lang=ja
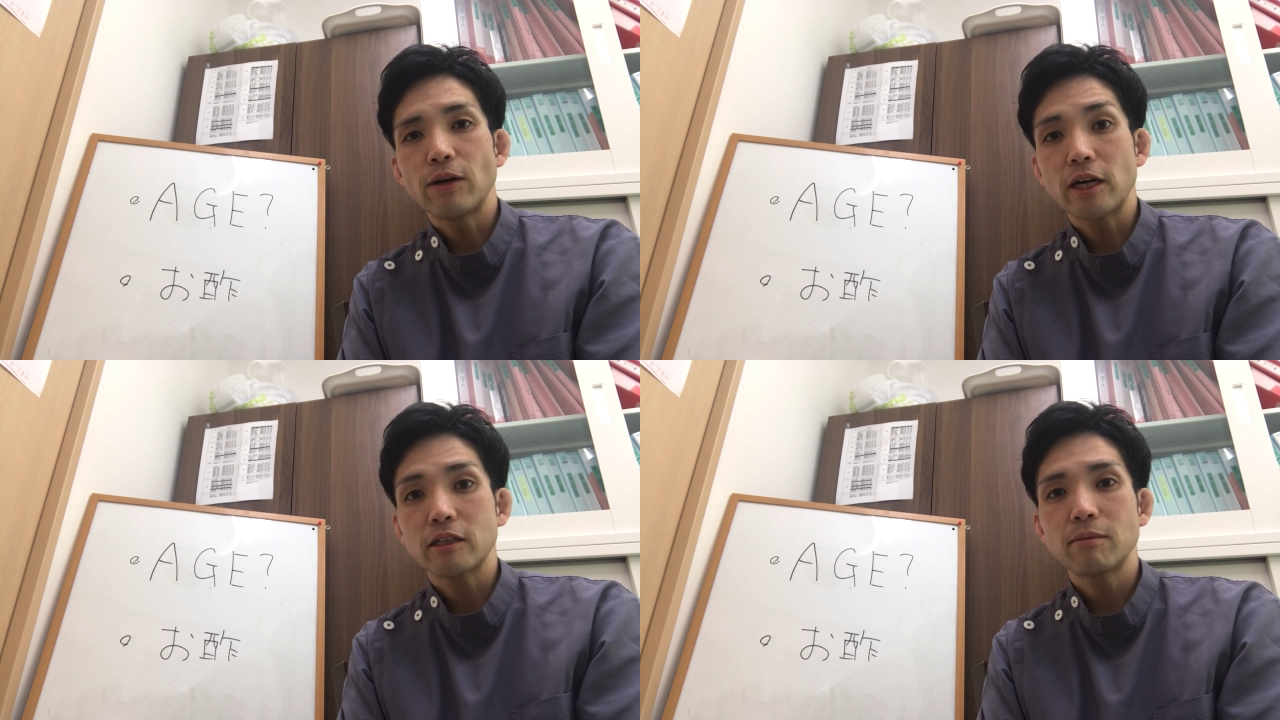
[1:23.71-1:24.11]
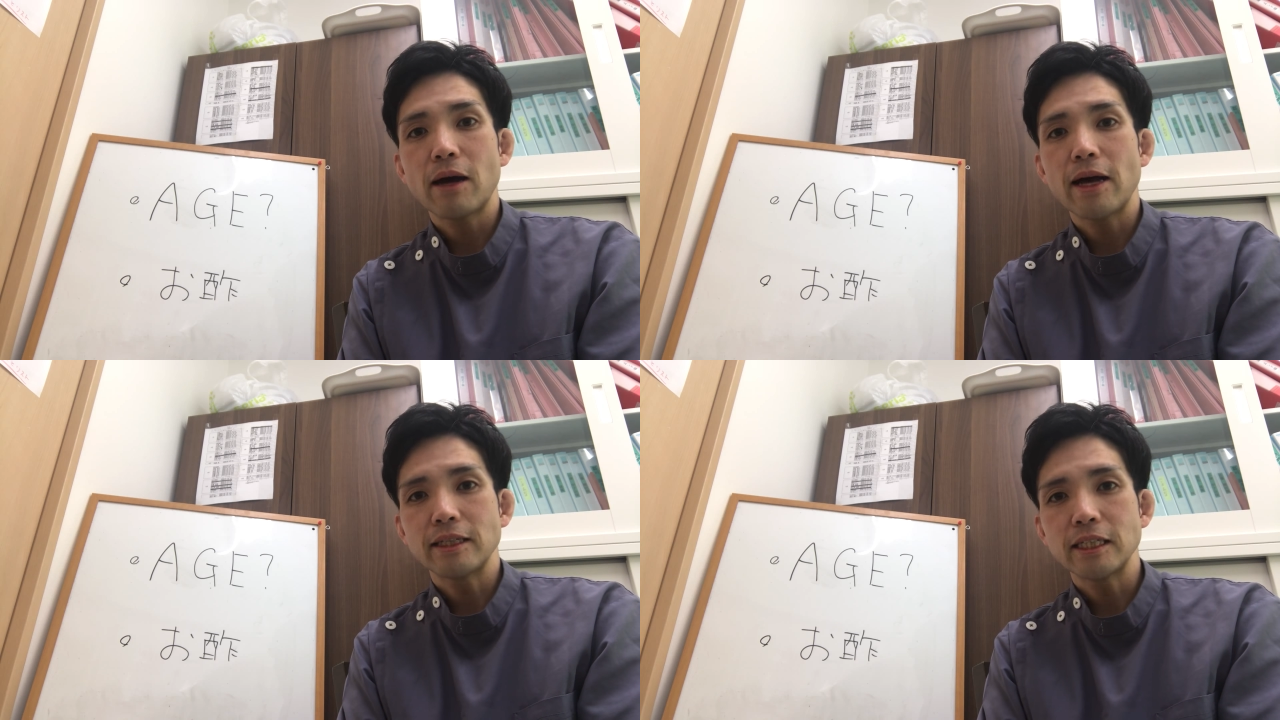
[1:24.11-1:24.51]
を焼く
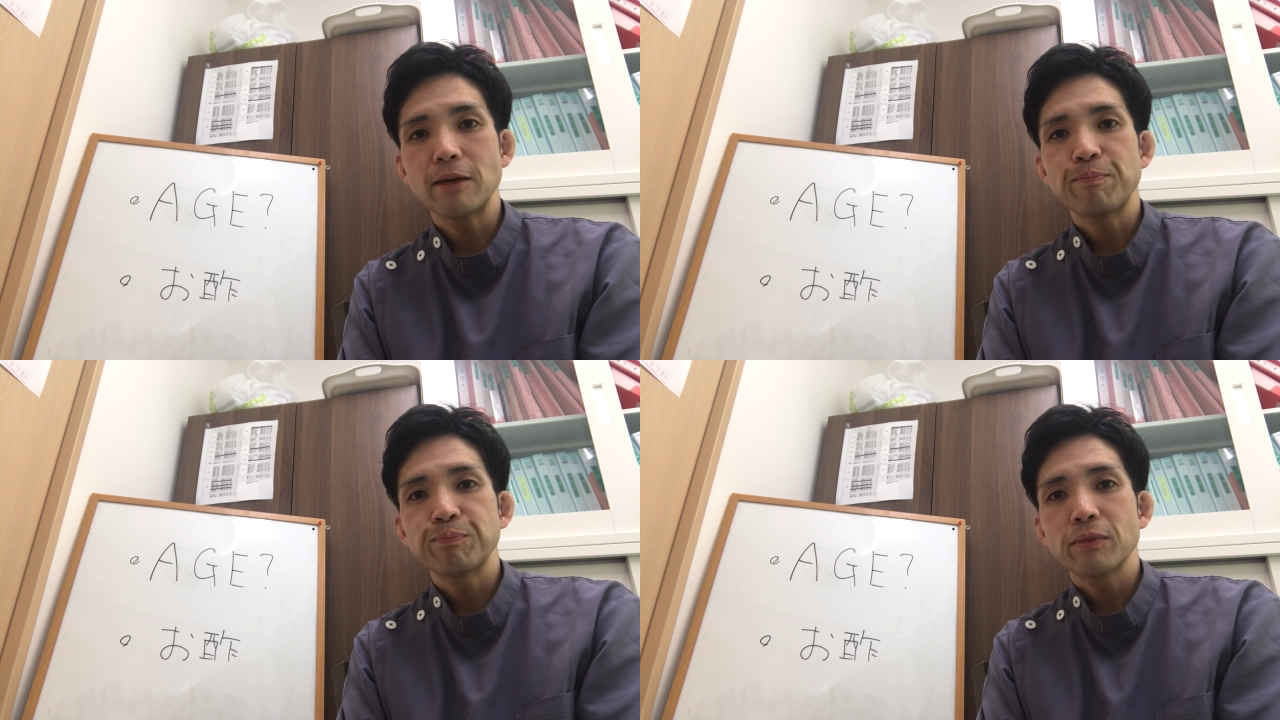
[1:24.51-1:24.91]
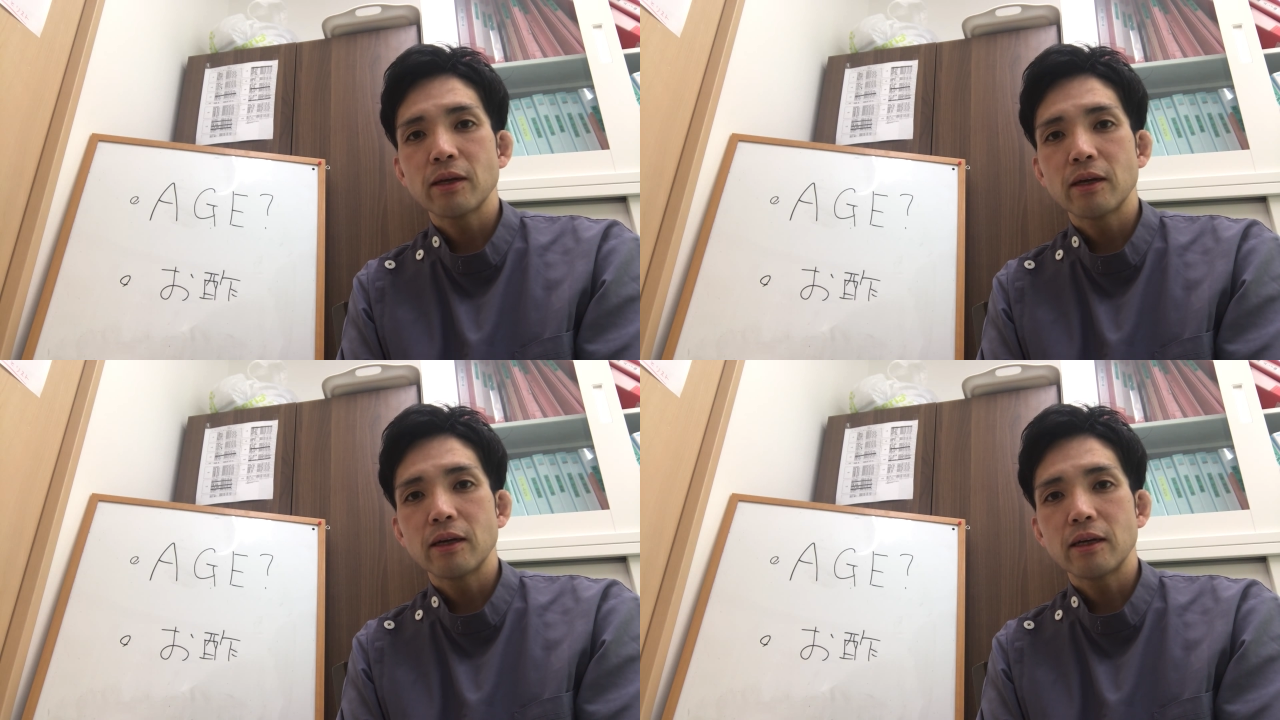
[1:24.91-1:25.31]
前に
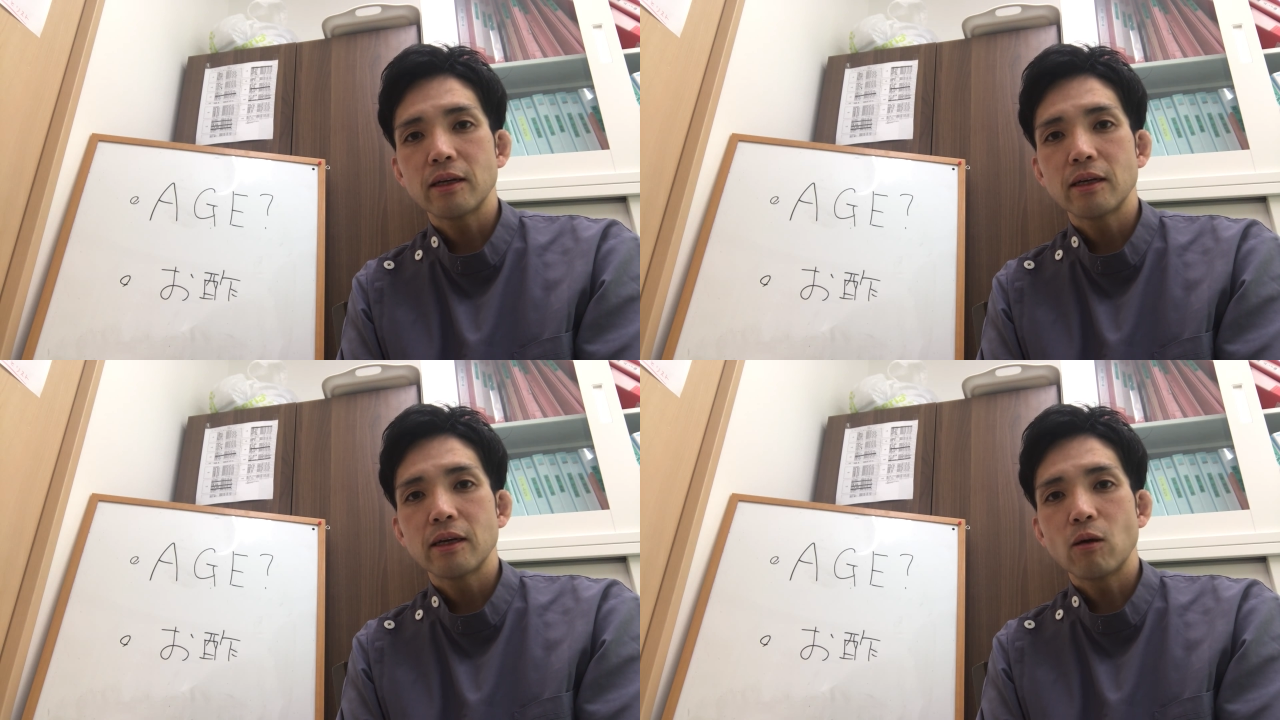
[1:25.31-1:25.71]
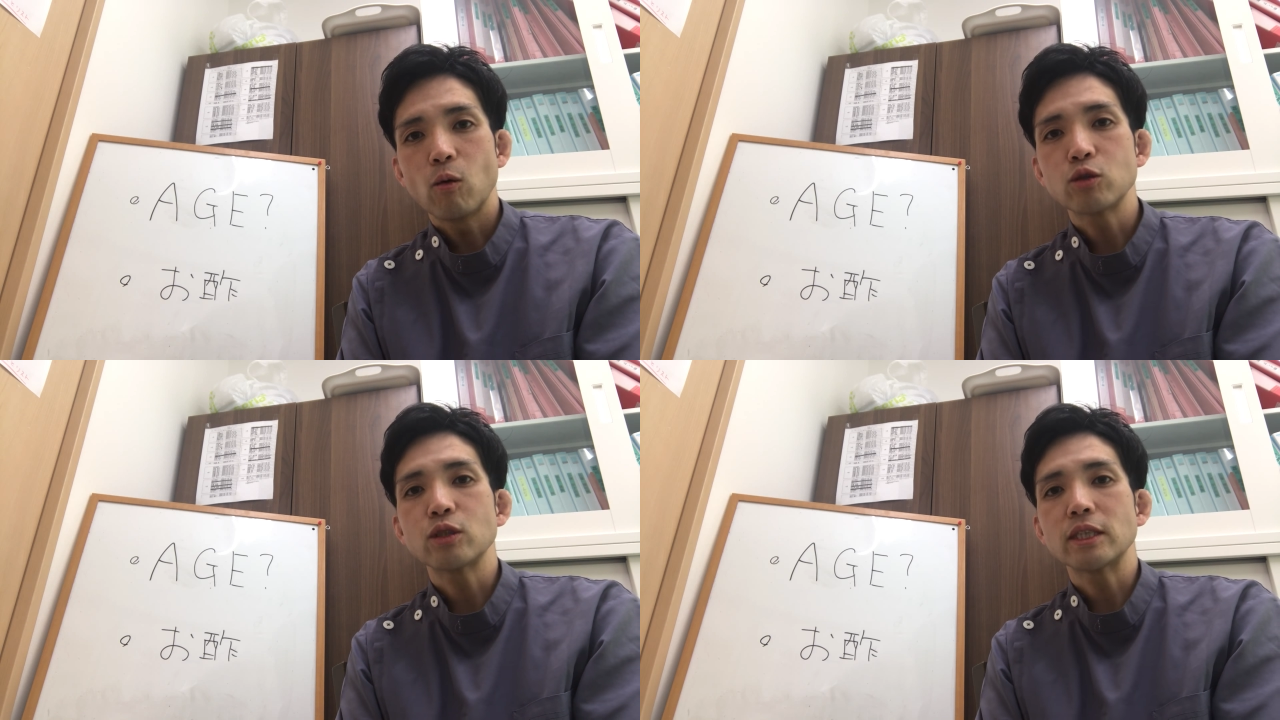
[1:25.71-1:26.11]

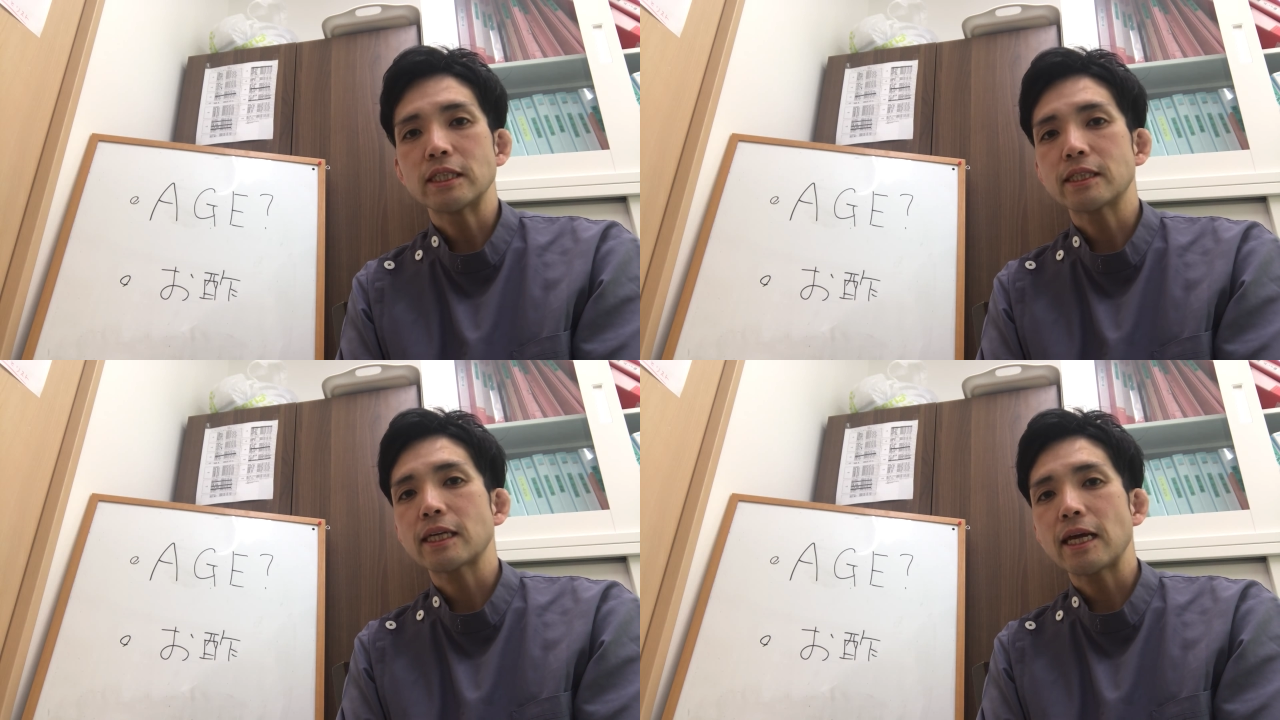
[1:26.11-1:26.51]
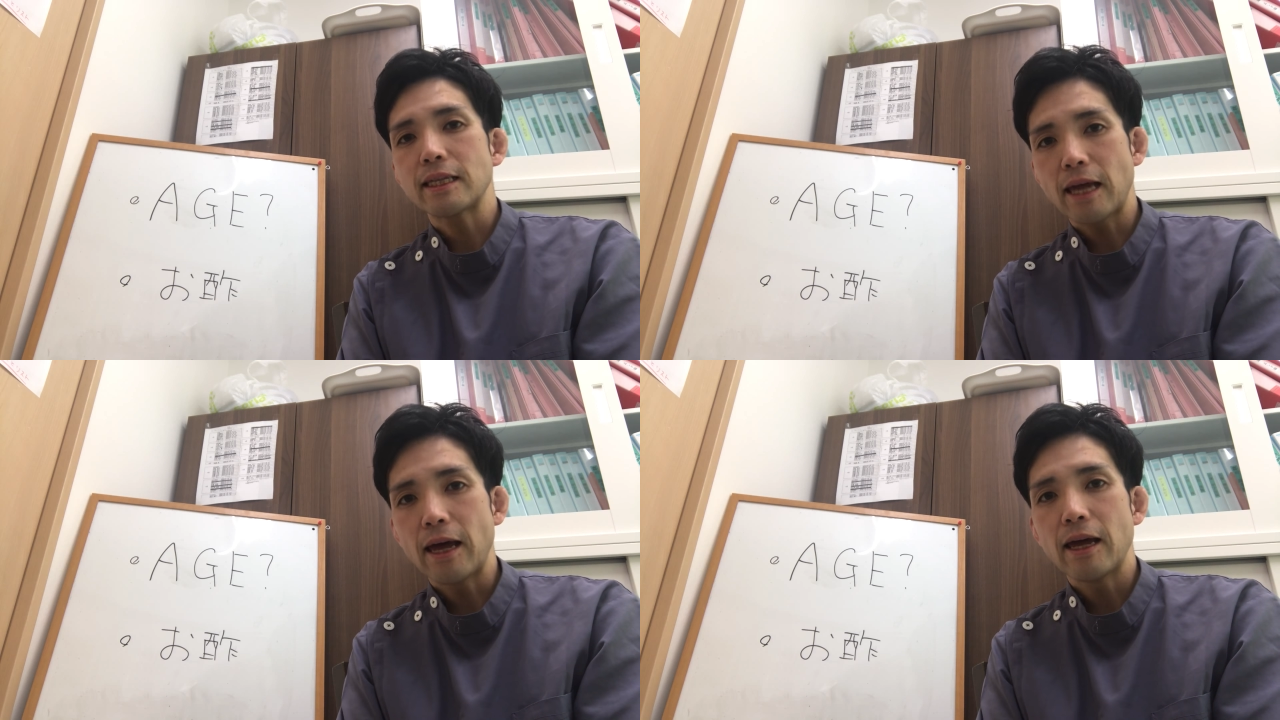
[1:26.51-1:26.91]
お酢につけ
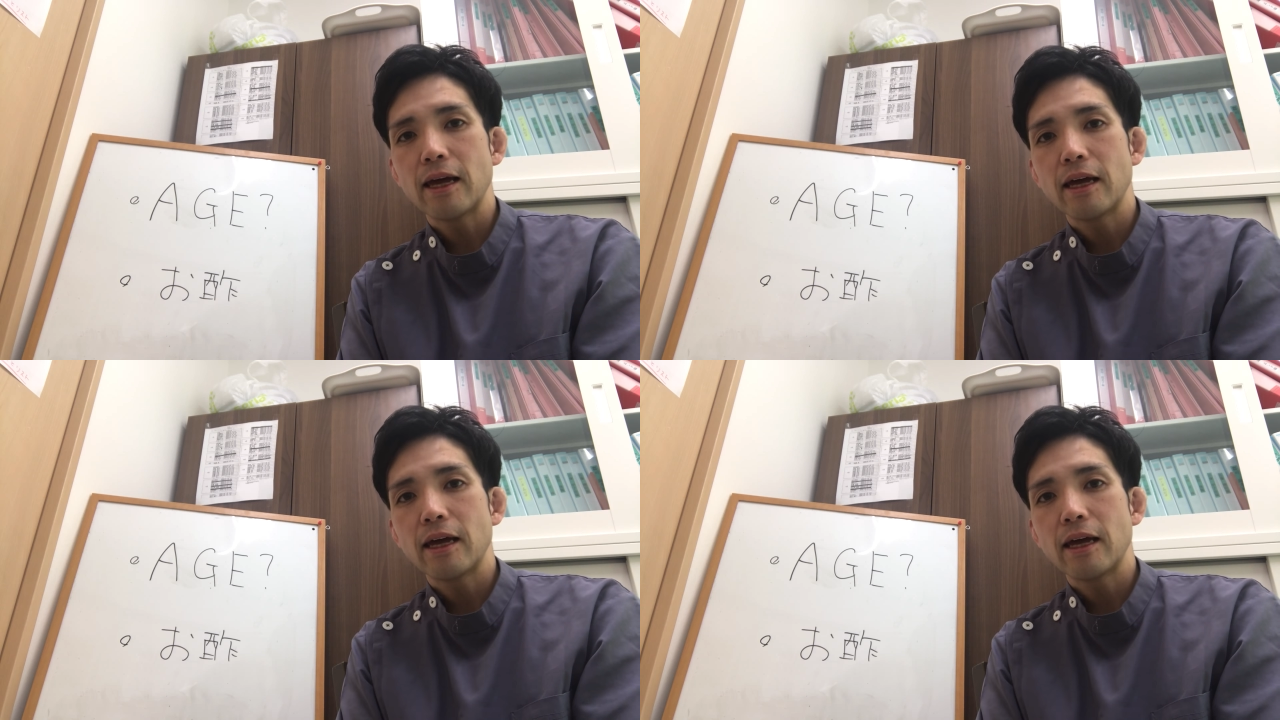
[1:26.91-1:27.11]
て